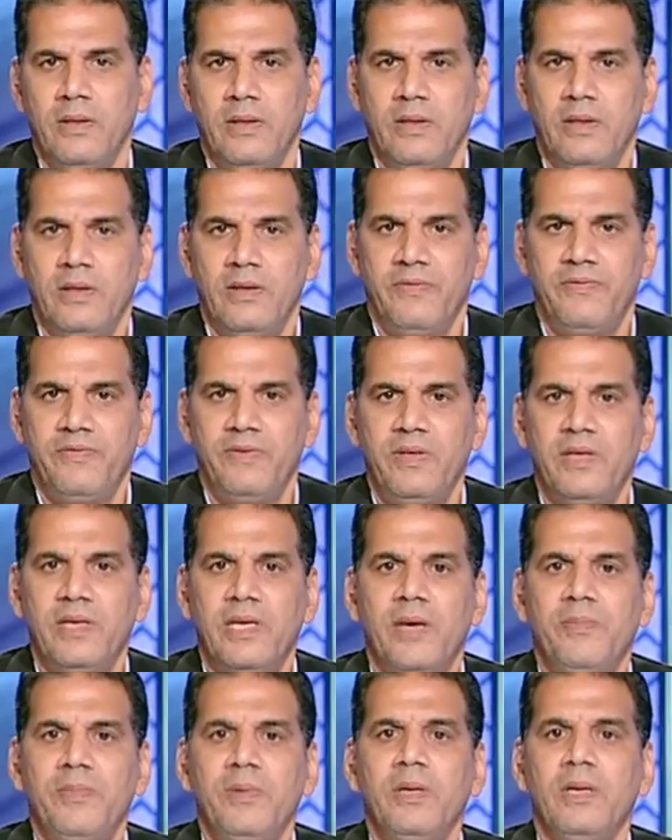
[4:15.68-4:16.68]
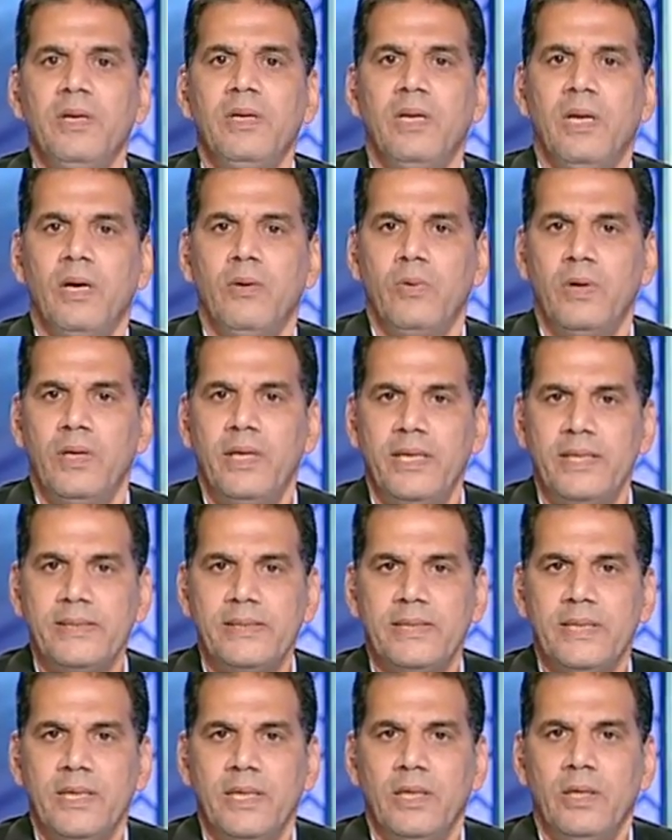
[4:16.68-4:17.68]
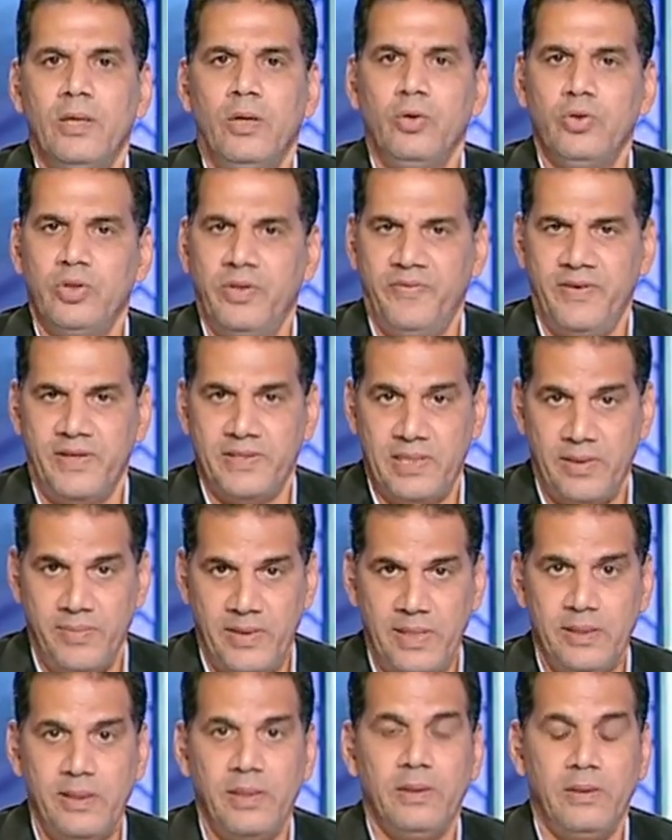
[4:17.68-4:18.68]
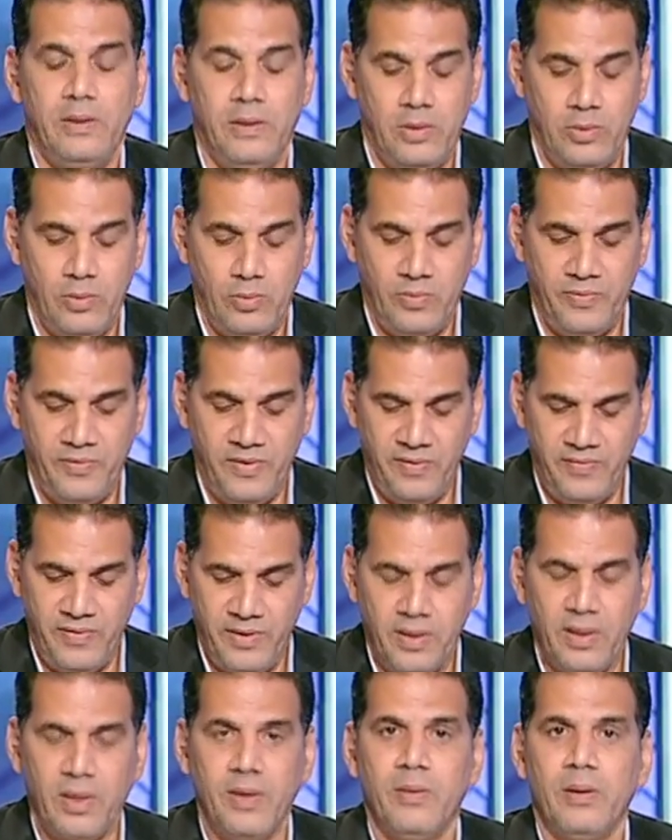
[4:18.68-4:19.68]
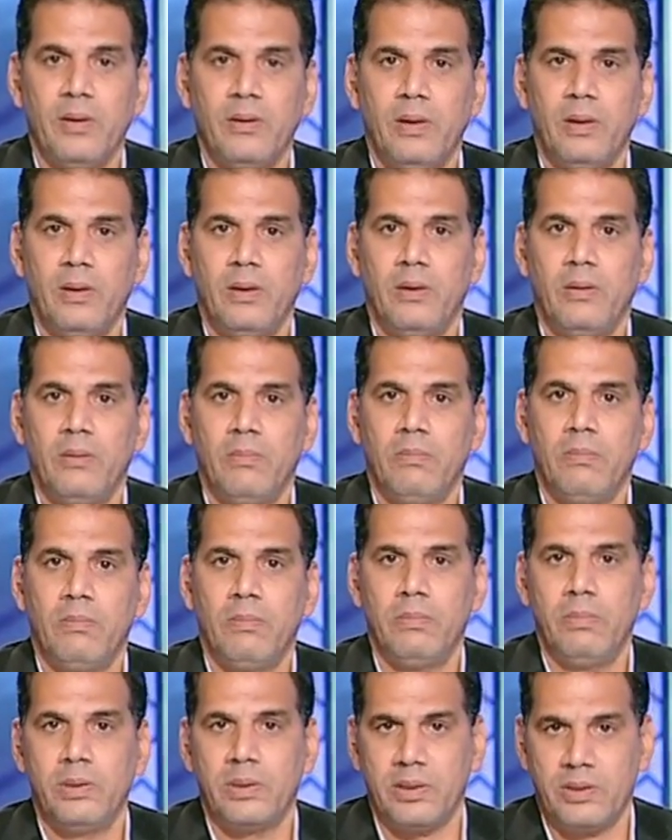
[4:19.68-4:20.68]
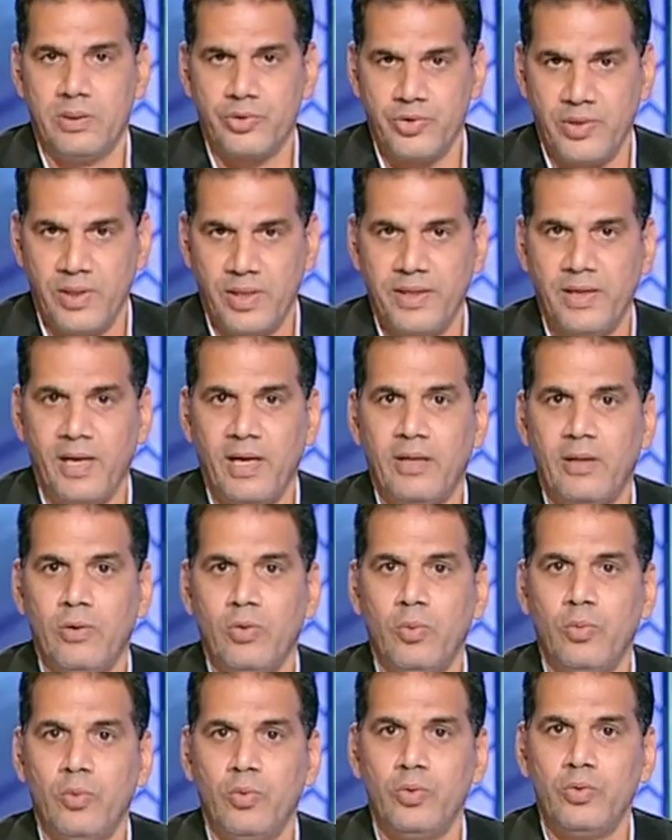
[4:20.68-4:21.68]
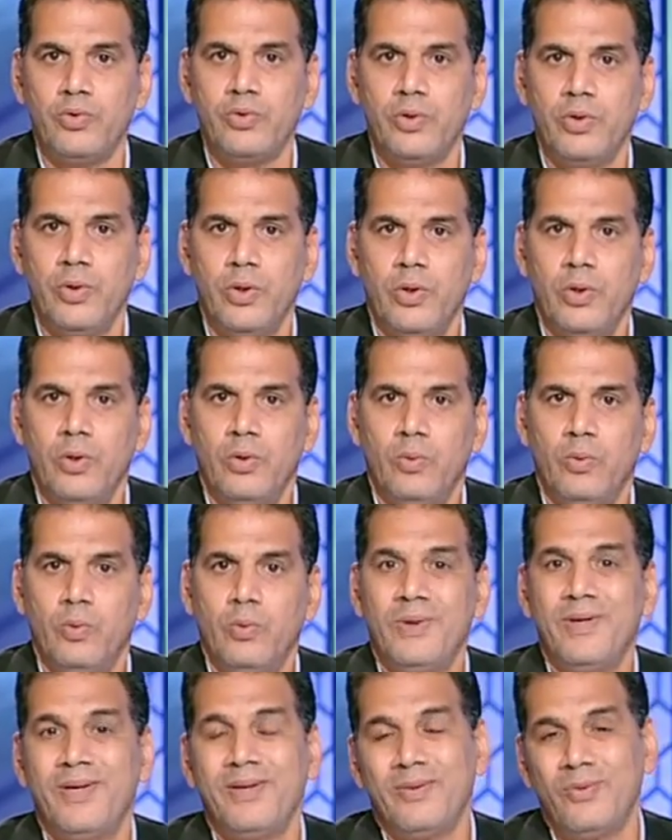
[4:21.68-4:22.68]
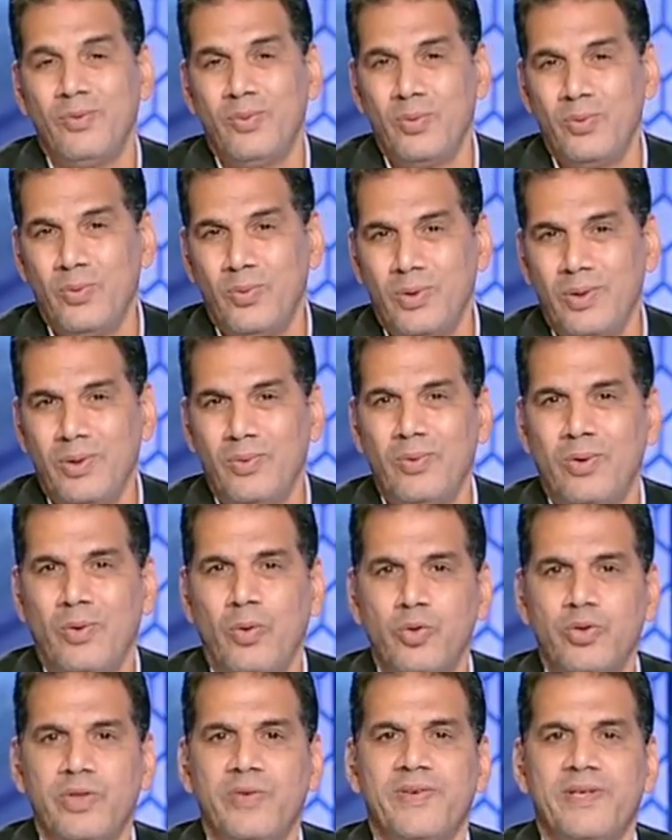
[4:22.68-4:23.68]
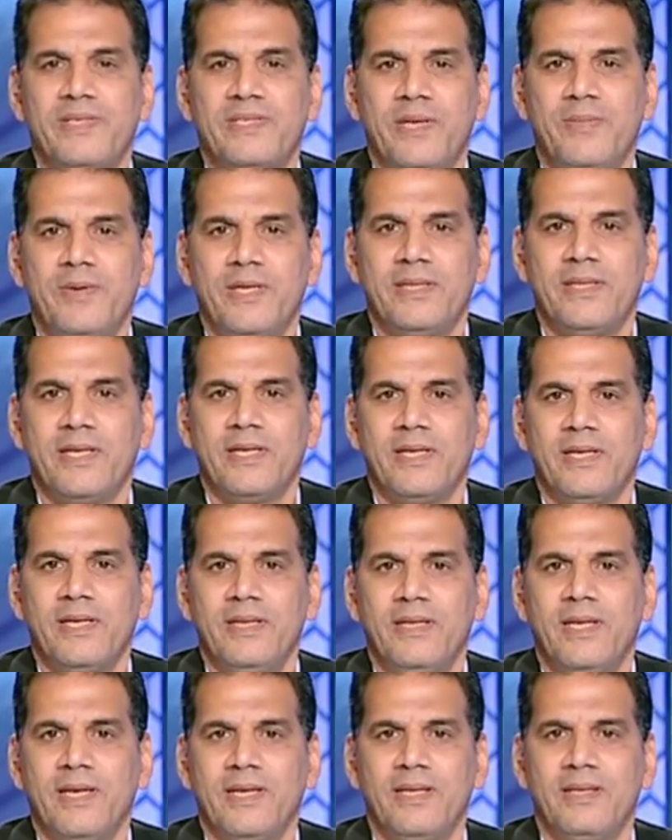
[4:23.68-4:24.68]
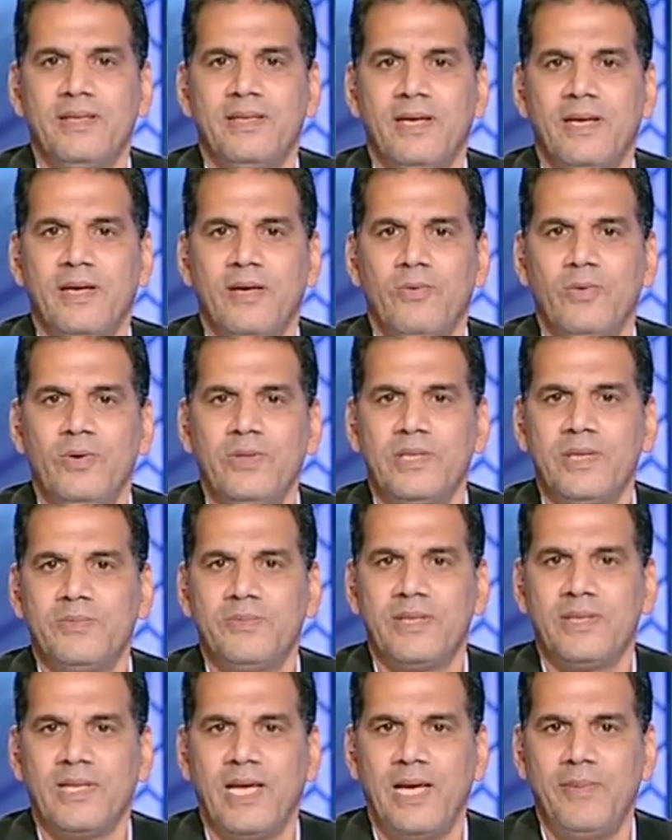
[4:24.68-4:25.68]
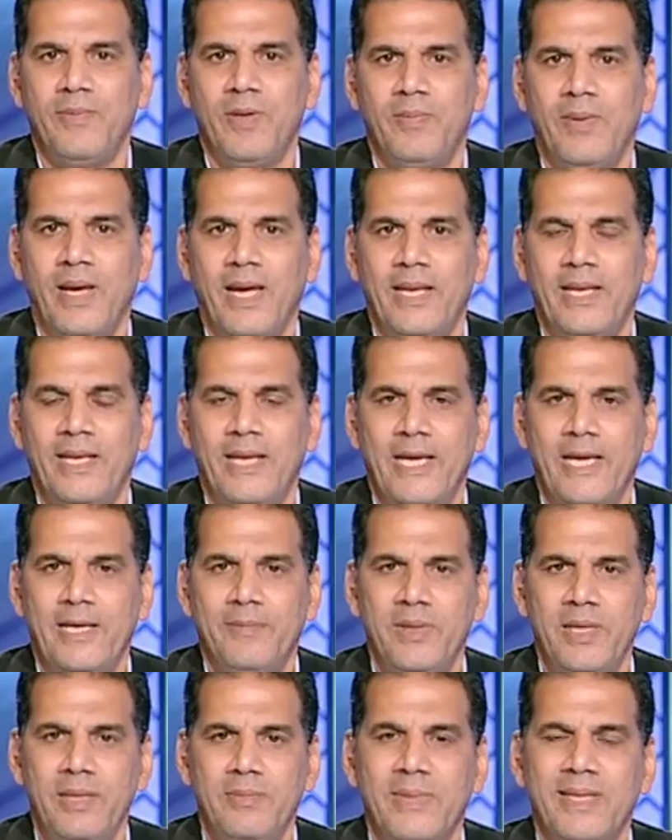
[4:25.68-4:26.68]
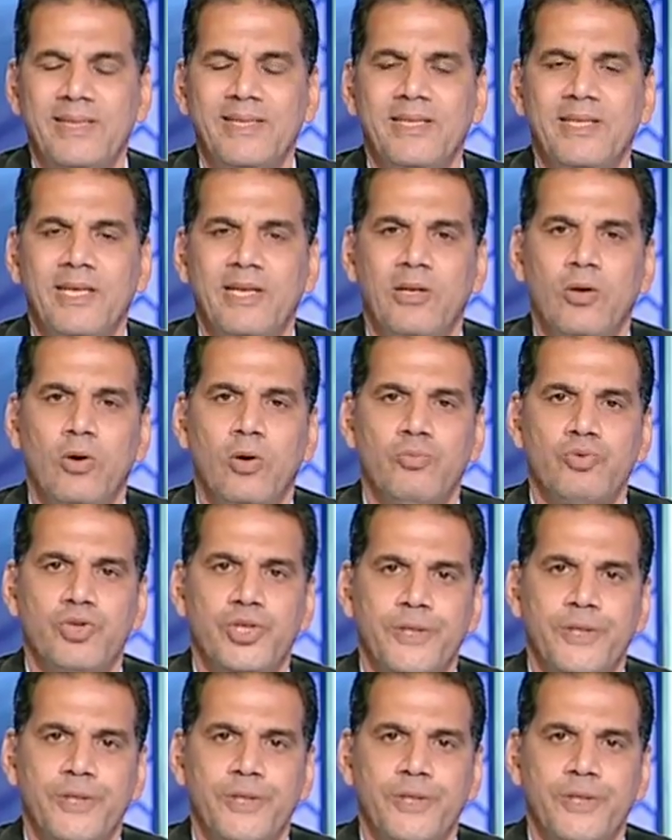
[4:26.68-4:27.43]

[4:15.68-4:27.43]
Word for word: في جميع الأوقات حط في حساباتك أنه في فرقة آه، بتصارع على الهبوط وحط في حساباتك انك انت وانت بتتعامل مع اللاعبين ما تنقلهمش